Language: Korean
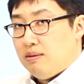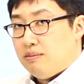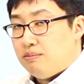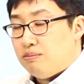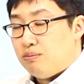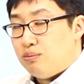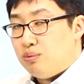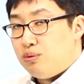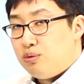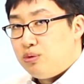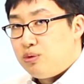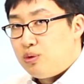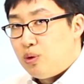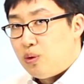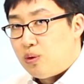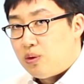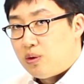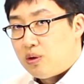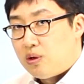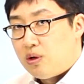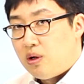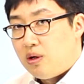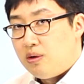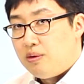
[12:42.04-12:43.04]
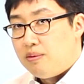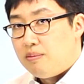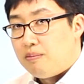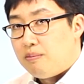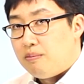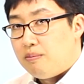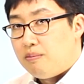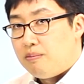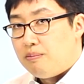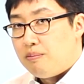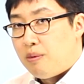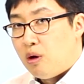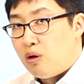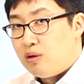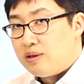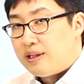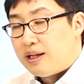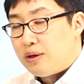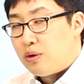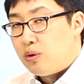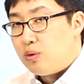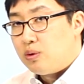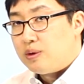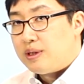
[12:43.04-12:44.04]
무조건
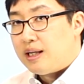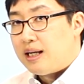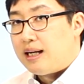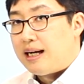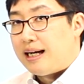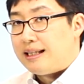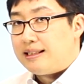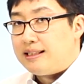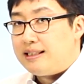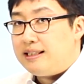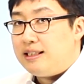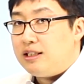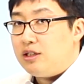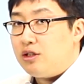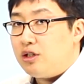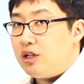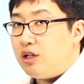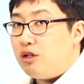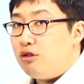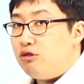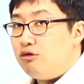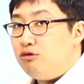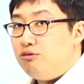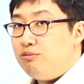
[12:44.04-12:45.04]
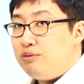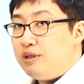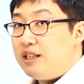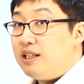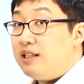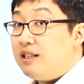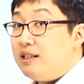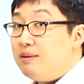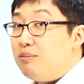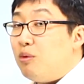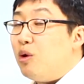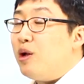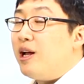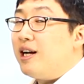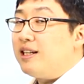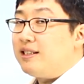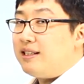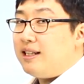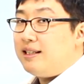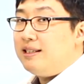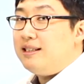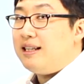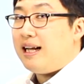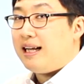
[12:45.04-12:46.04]
명사, 형사가 같이 이렇게 움직이는
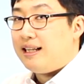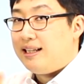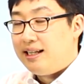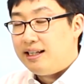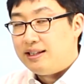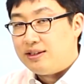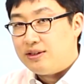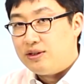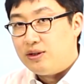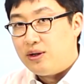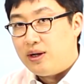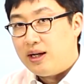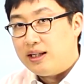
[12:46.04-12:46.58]
모양새는 아니겠죠.